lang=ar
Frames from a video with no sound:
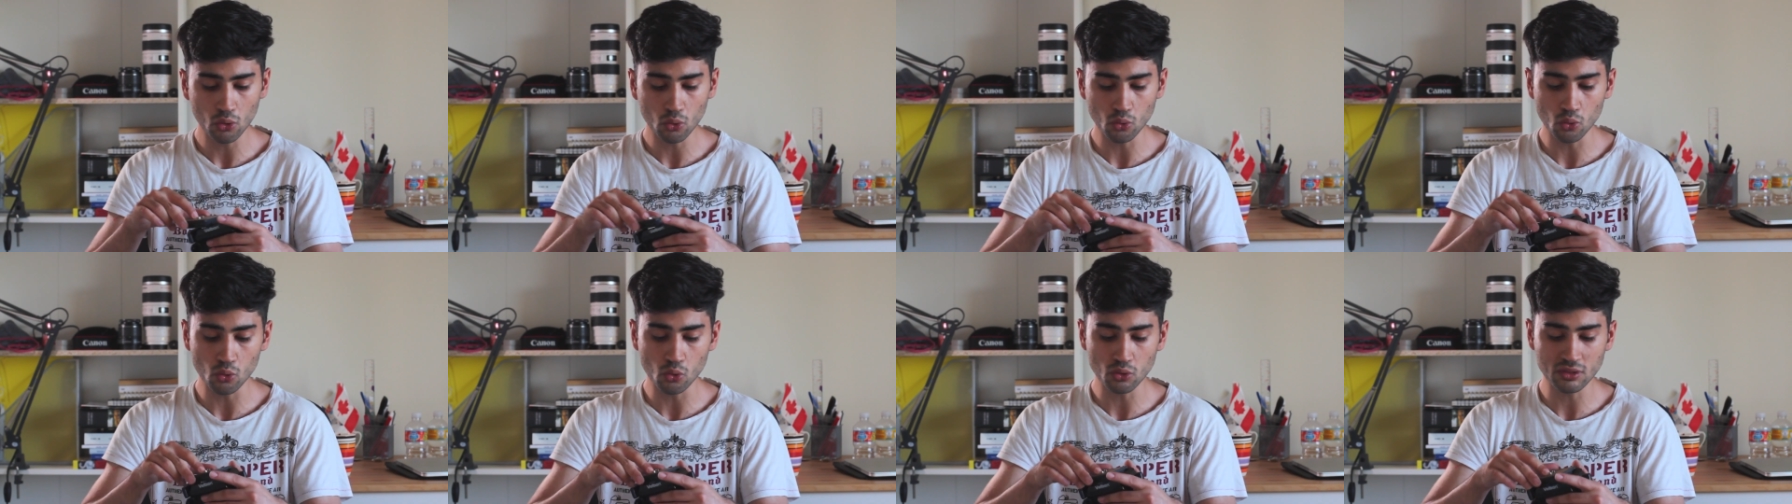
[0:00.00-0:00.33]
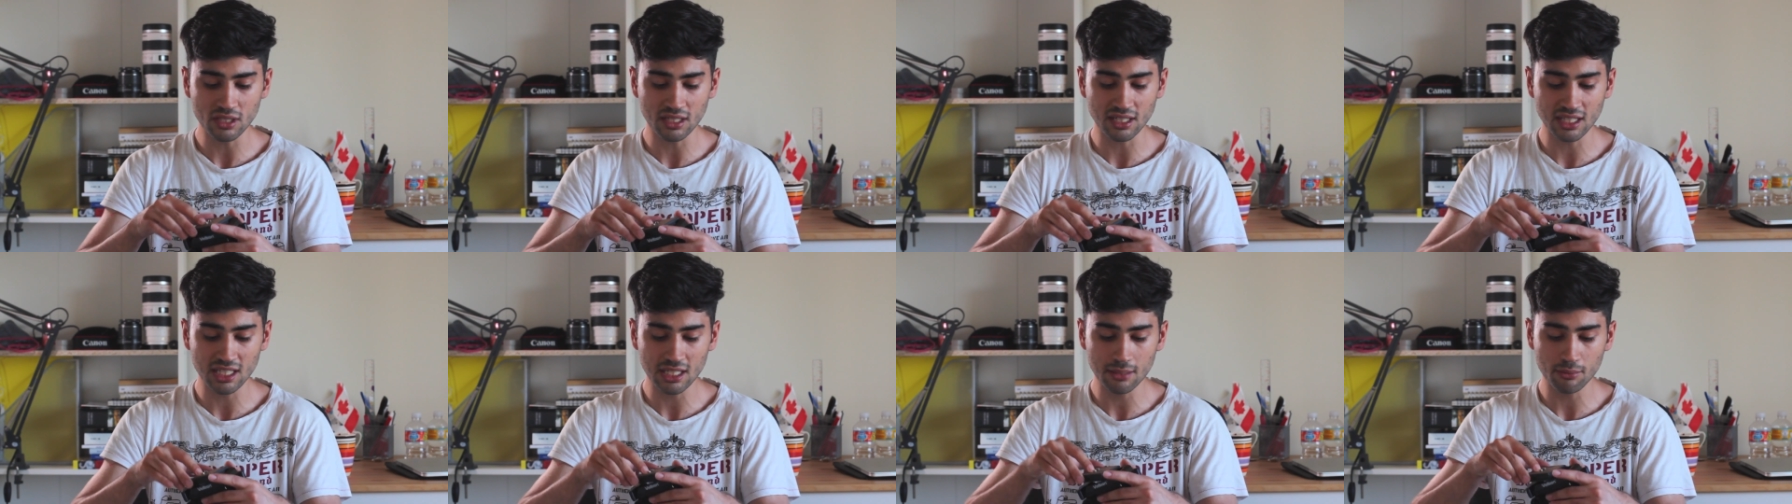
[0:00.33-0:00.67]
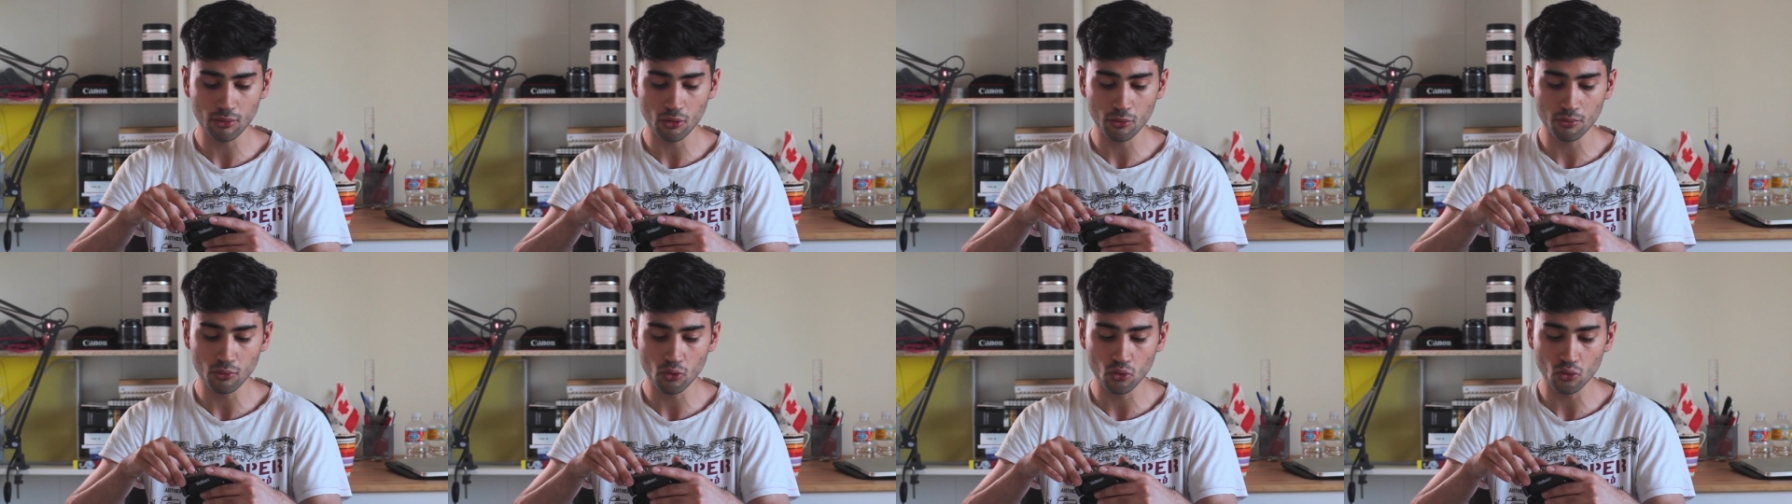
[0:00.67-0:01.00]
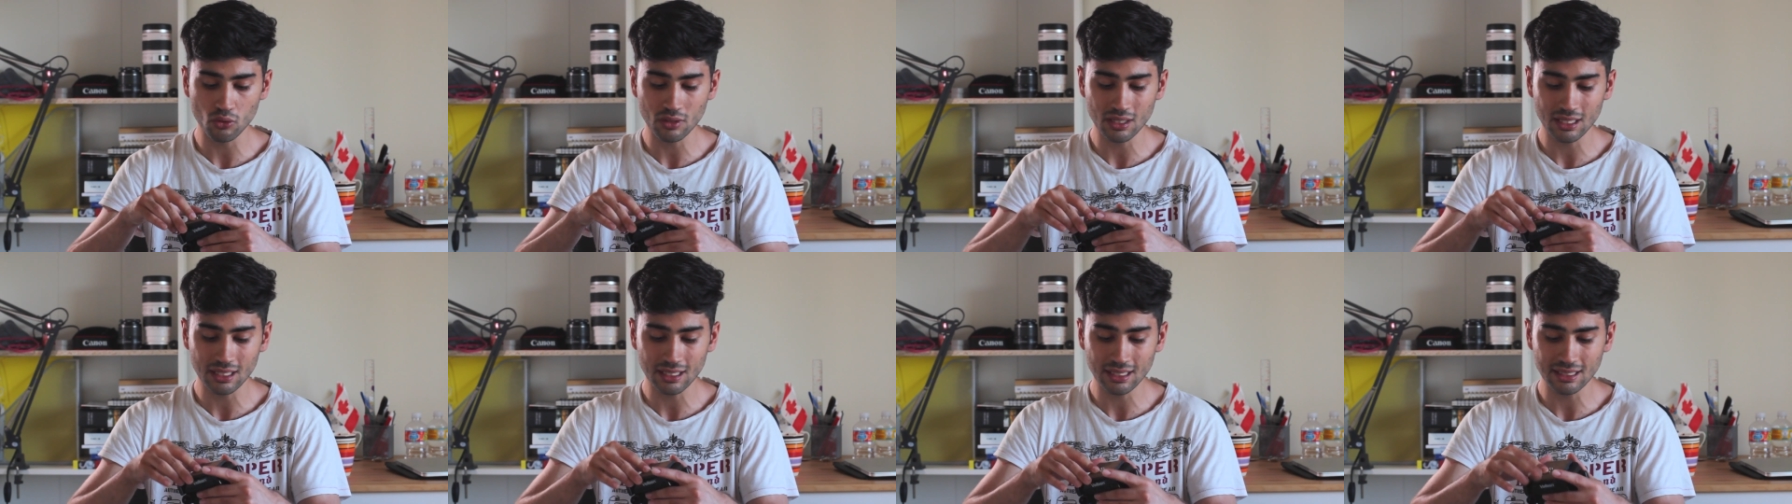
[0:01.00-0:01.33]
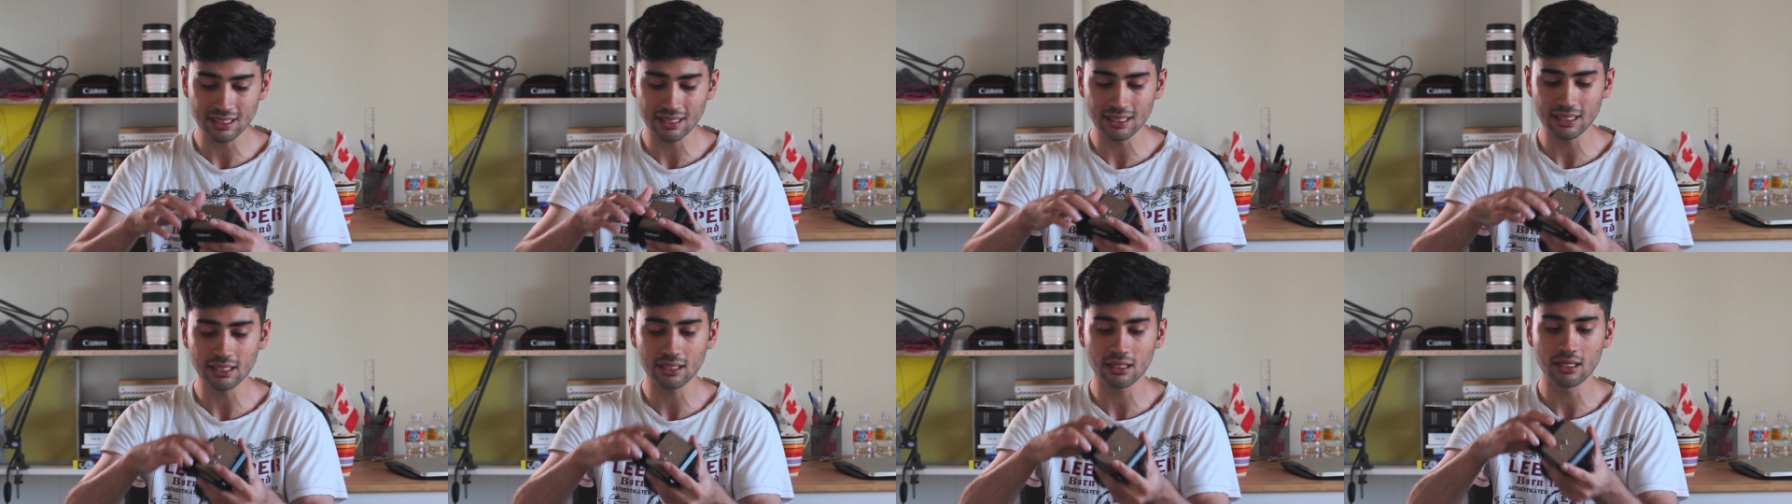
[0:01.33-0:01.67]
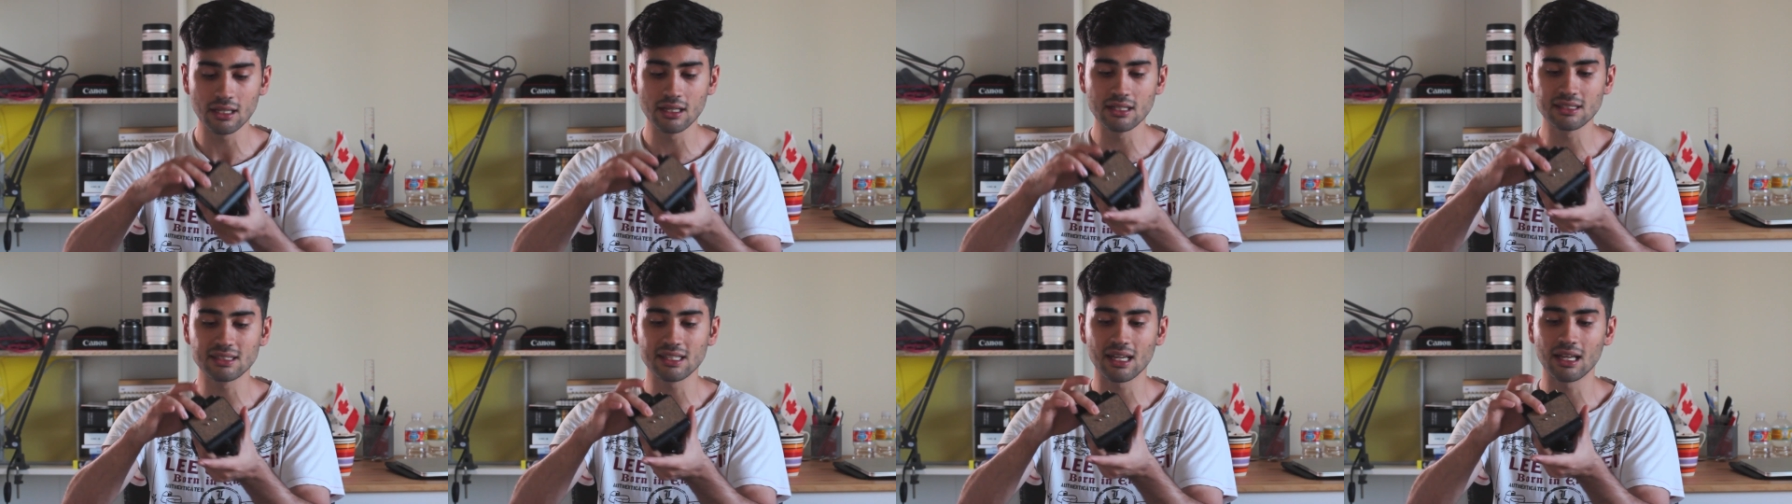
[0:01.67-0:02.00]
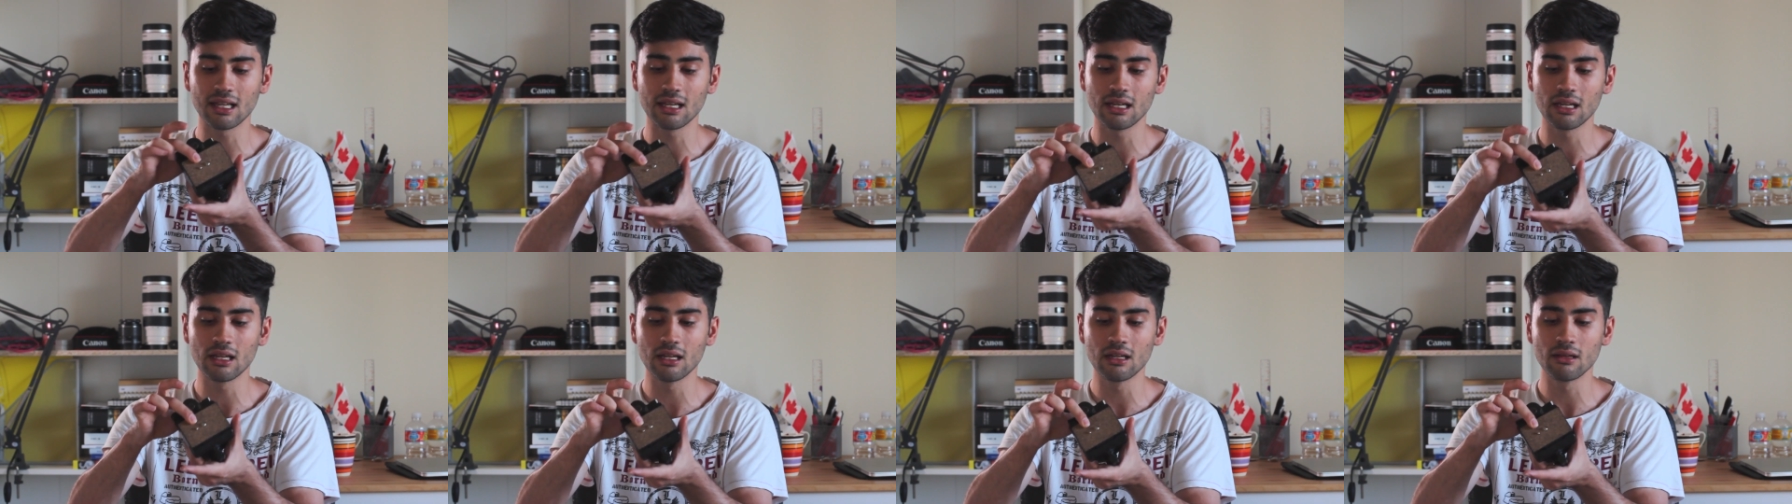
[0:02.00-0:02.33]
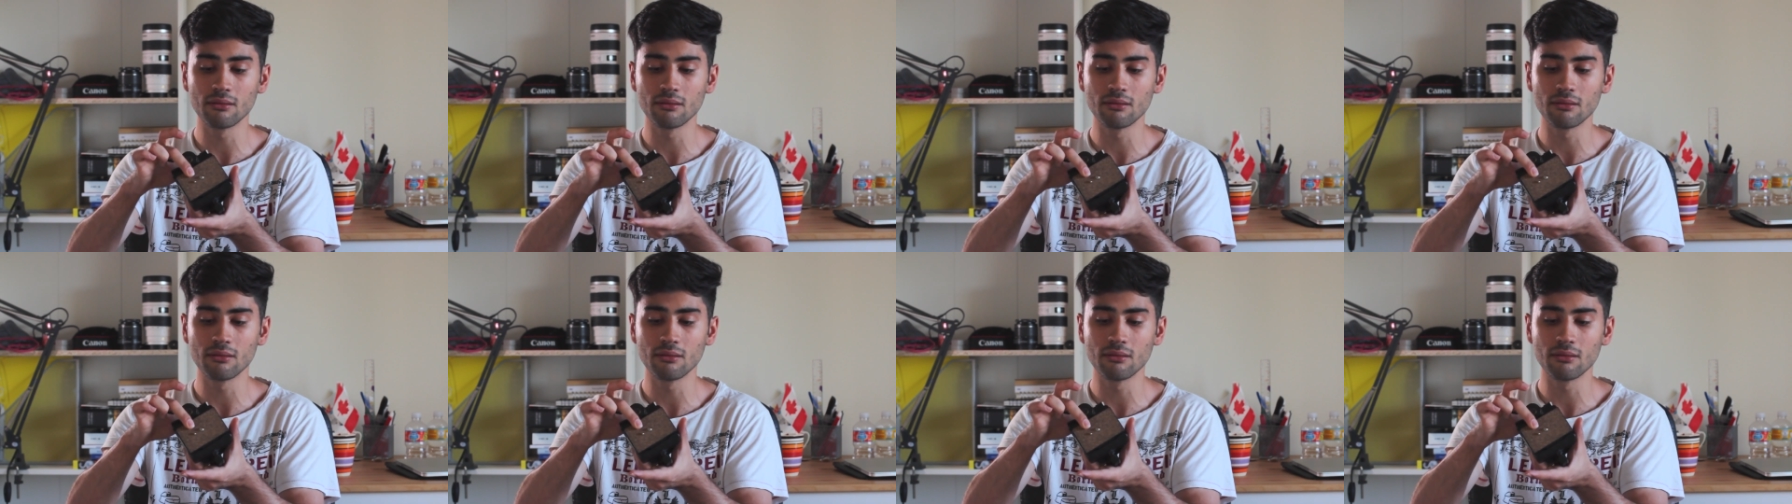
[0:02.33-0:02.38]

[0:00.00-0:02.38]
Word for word: وتركيبه بيكون كتير سهل